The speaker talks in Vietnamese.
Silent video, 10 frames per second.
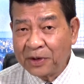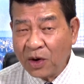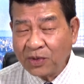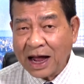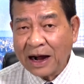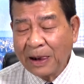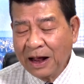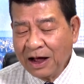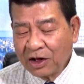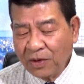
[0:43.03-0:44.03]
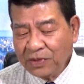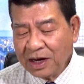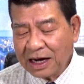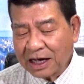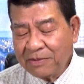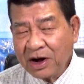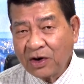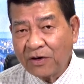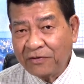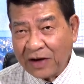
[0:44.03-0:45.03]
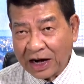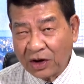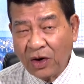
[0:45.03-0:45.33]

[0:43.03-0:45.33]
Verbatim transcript: hung hăng cũng như là cái mức độ phản